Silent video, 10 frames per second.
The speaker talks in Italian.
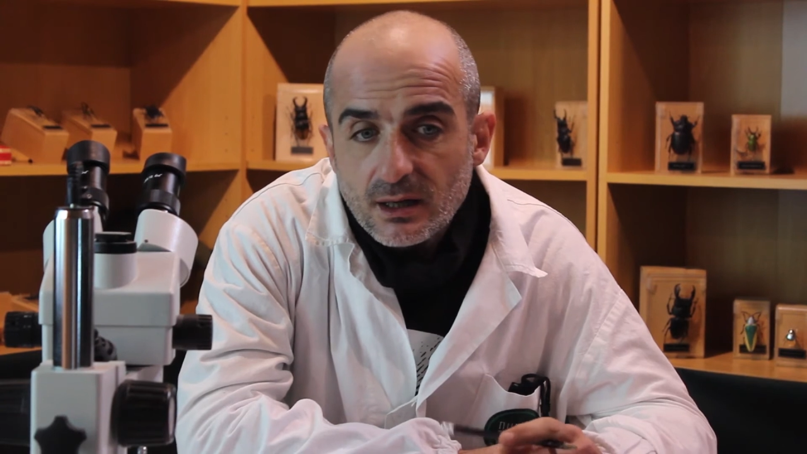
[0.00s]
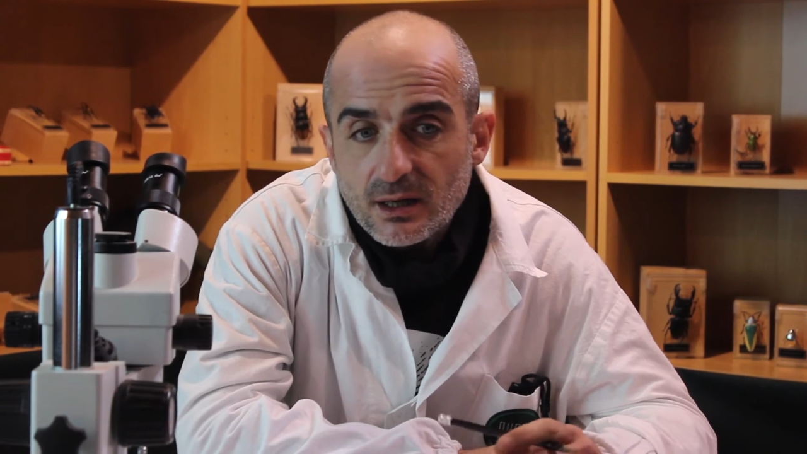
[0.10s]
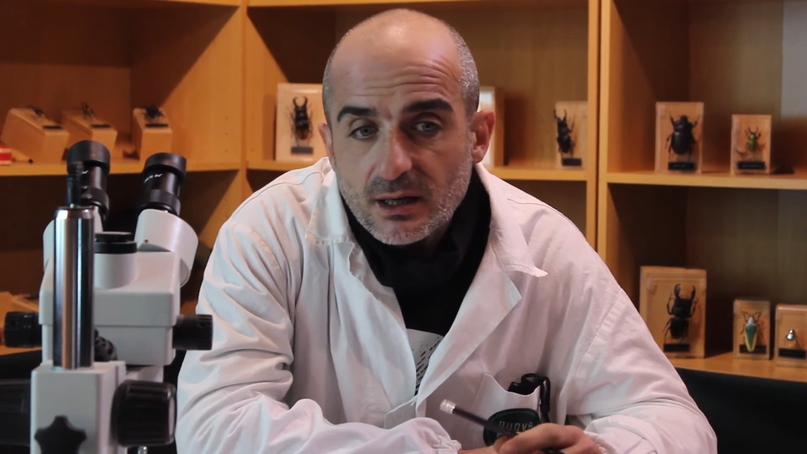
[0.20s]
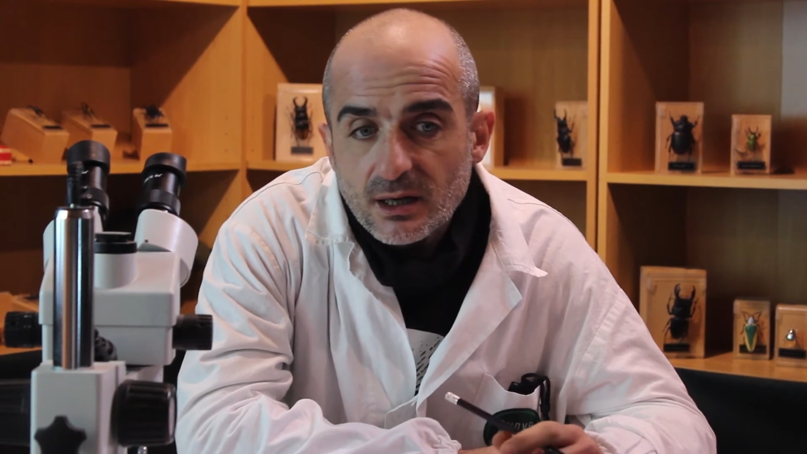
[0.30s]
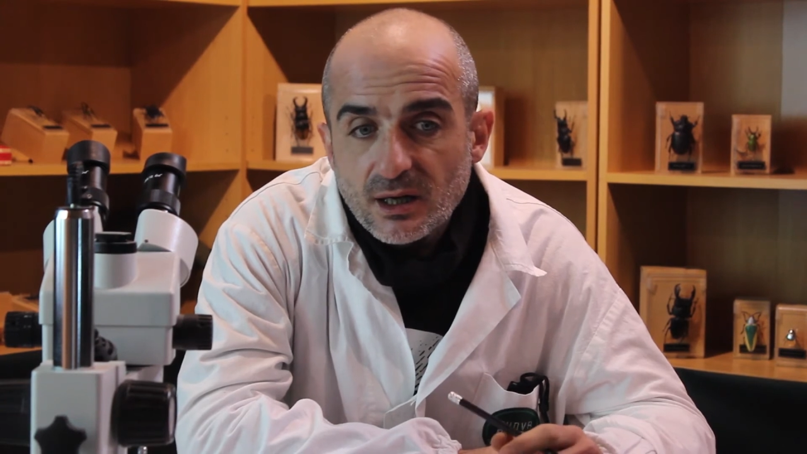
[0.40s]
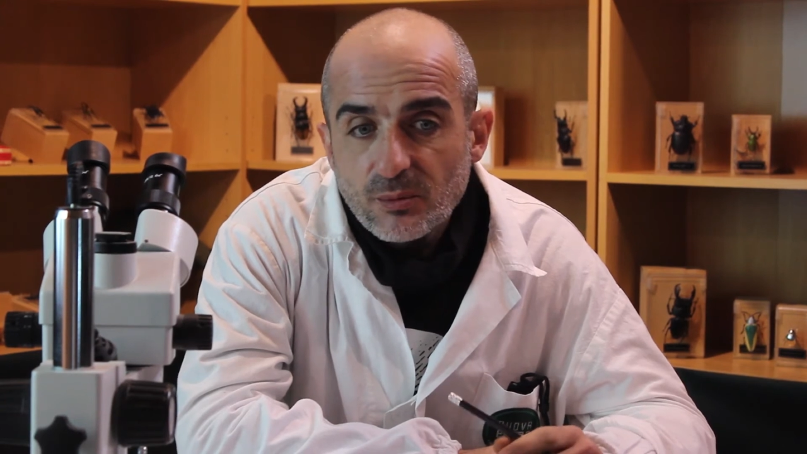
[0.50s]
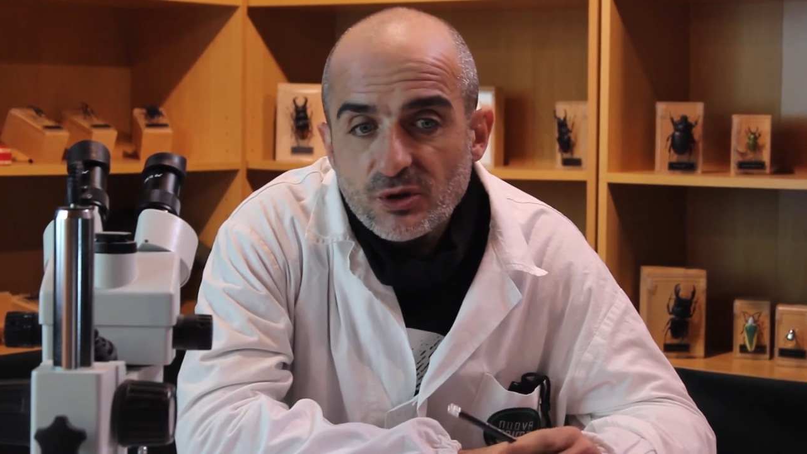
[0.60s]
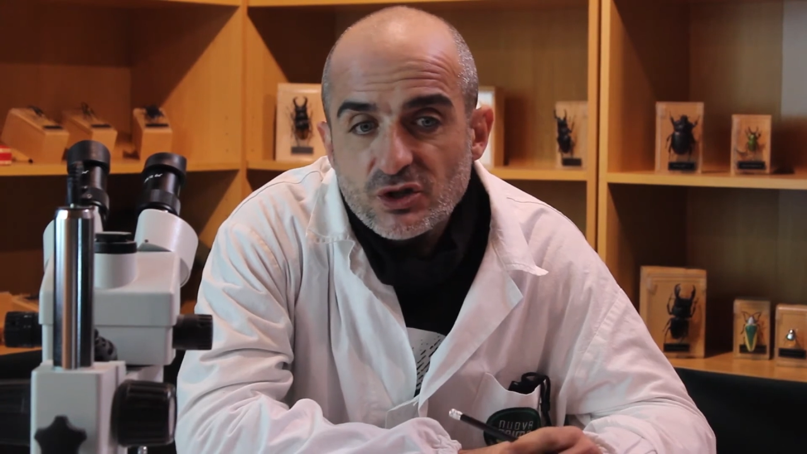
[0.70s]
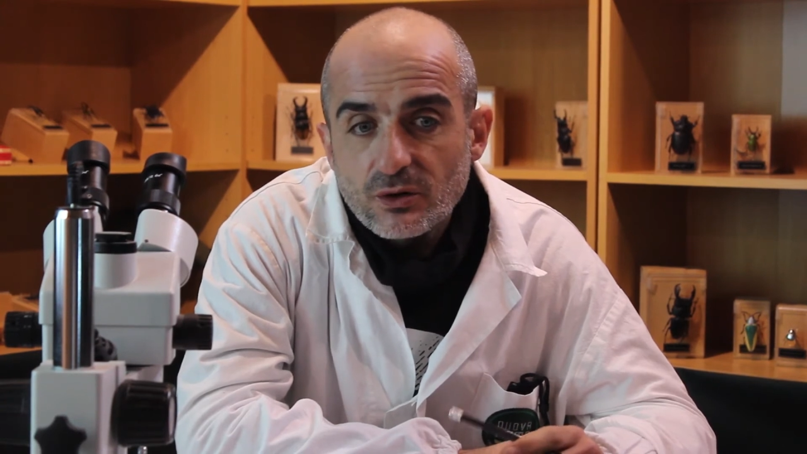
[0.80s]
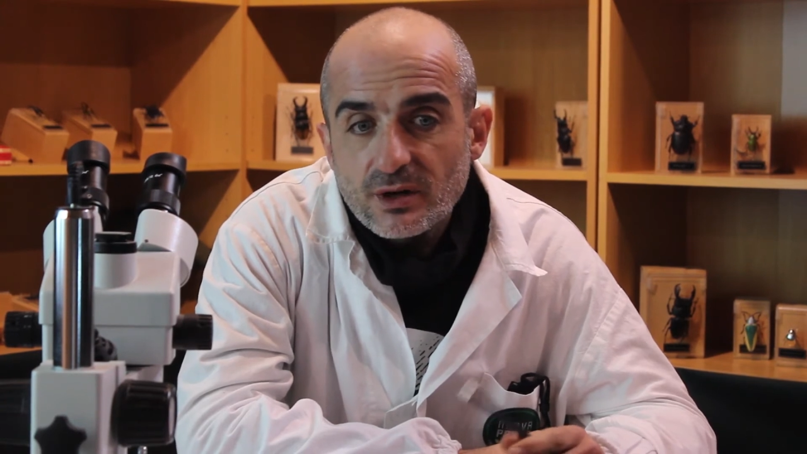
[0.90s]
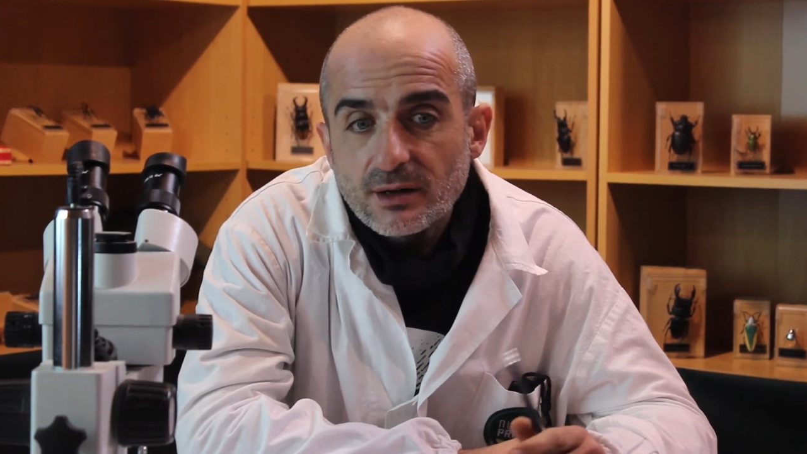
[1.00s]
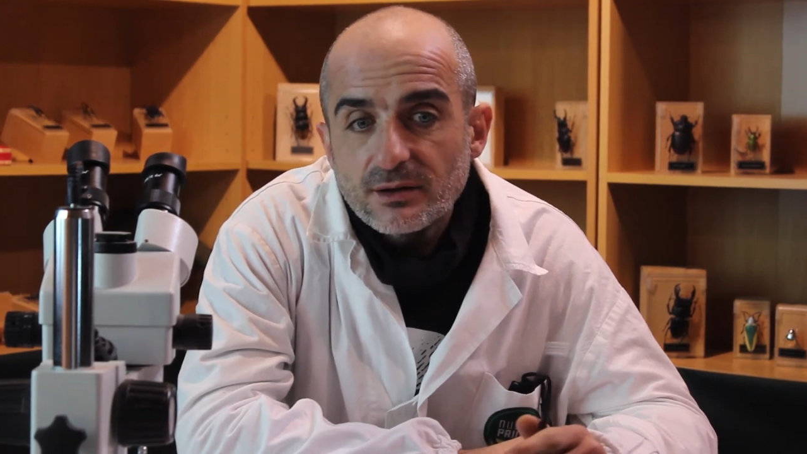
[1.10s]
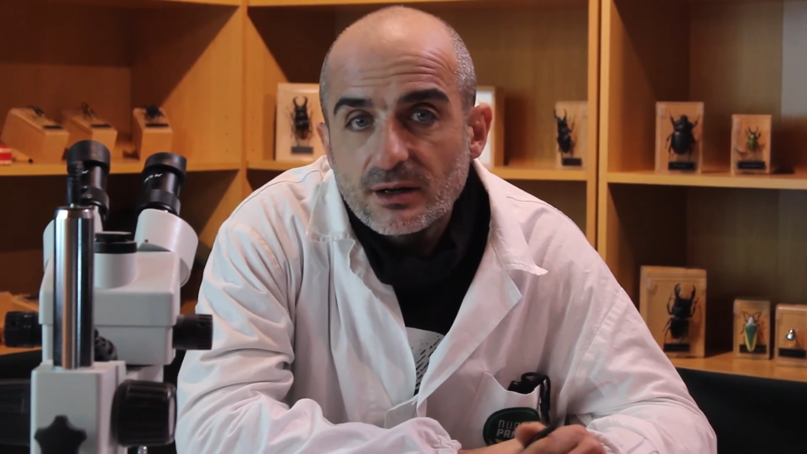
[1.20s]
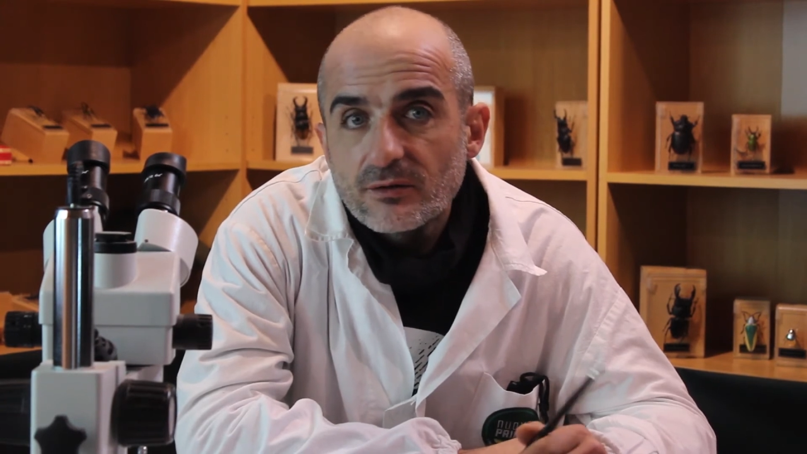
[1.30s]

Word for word: eh, che possono rendere